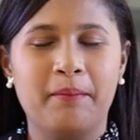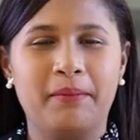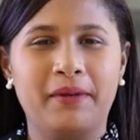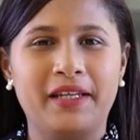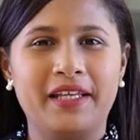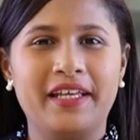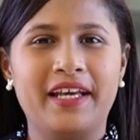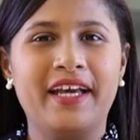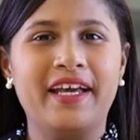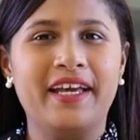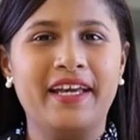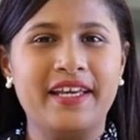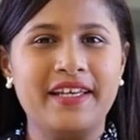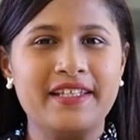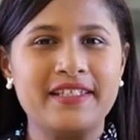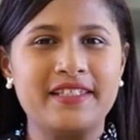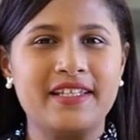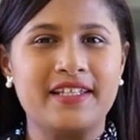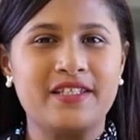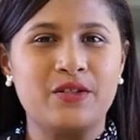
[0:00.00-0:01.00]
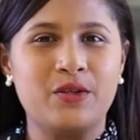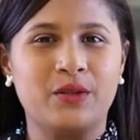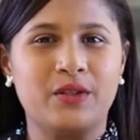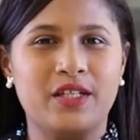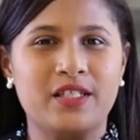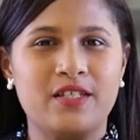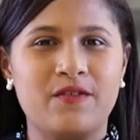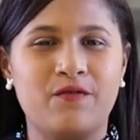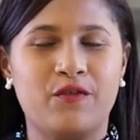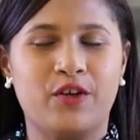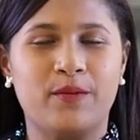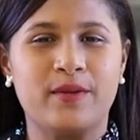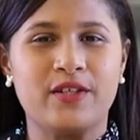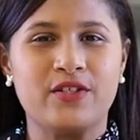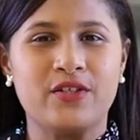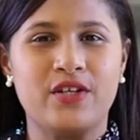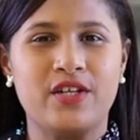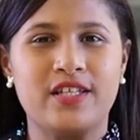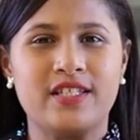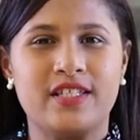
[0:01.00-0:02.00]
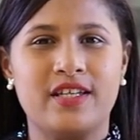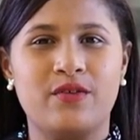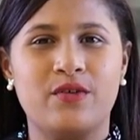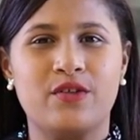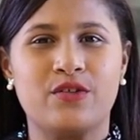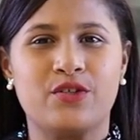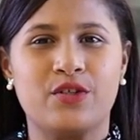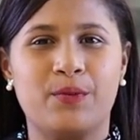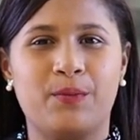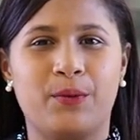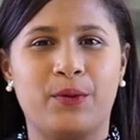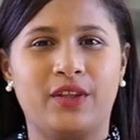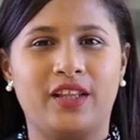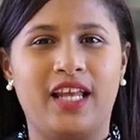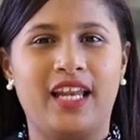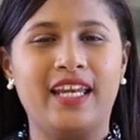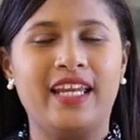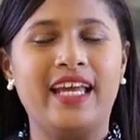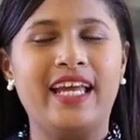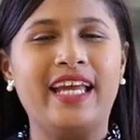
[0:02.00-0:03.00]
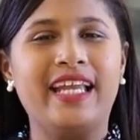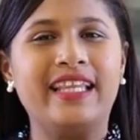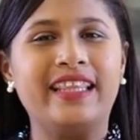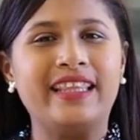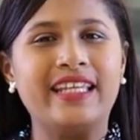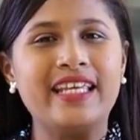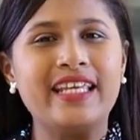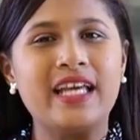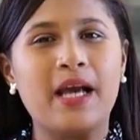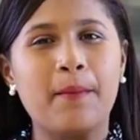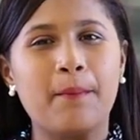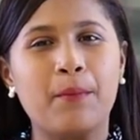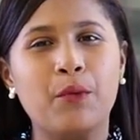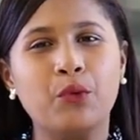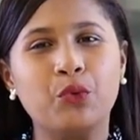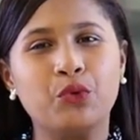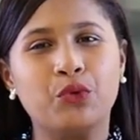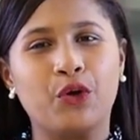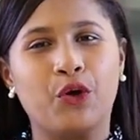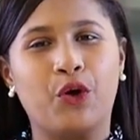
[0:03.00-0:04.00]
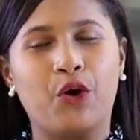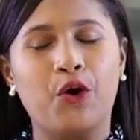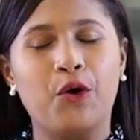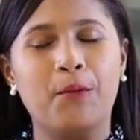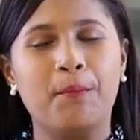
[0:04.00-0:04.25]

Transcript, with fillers: Amplíe estas y otras informaciones en nuestro portal eldia.com.do